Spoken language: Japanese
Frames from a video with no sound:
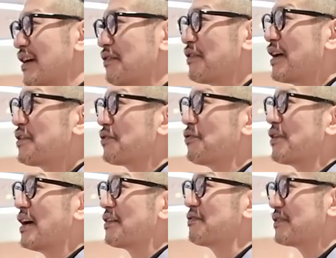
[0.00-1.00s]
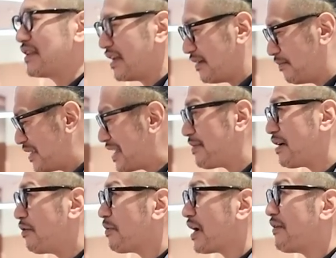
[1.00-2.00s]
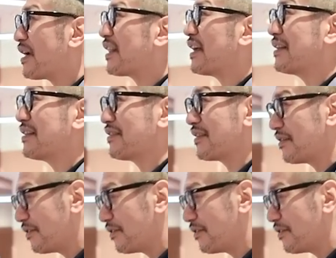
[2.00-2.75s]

企画変更があるんで見た目ほぼ変わらないんですけ